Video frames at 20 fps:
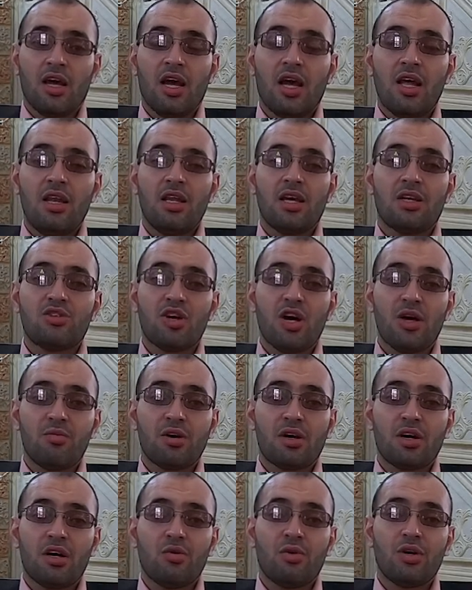أن
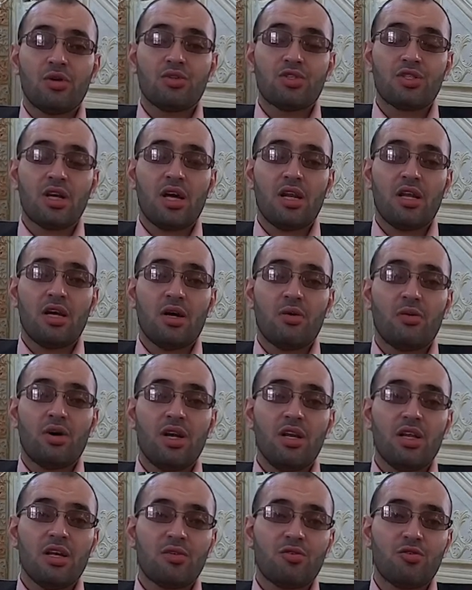يسابق ويسارع
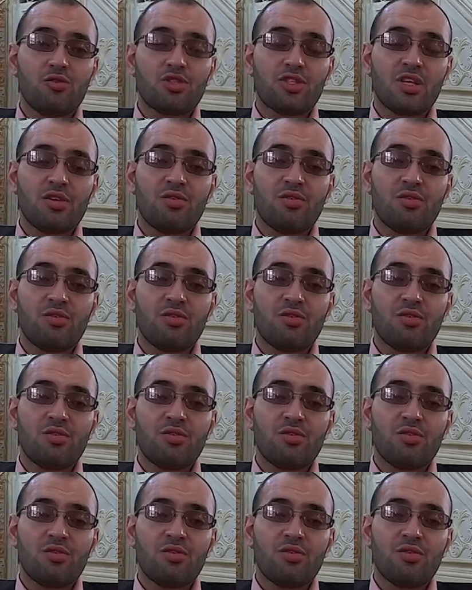وأن يفوز